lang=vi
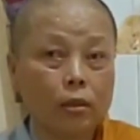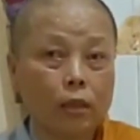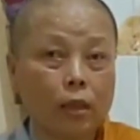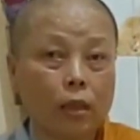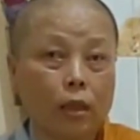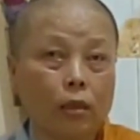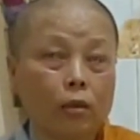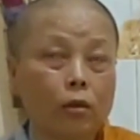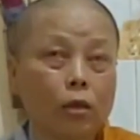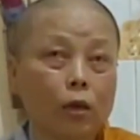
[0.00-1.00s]
Thì vậy đó,
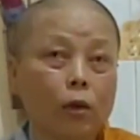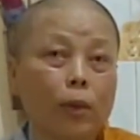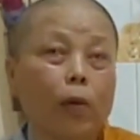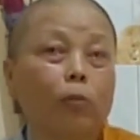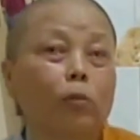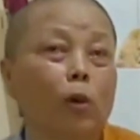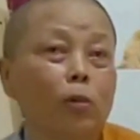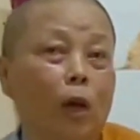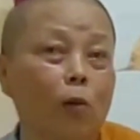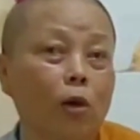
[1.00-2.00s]
như khi mấy
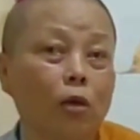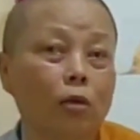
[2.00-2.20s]
ông nhậu á.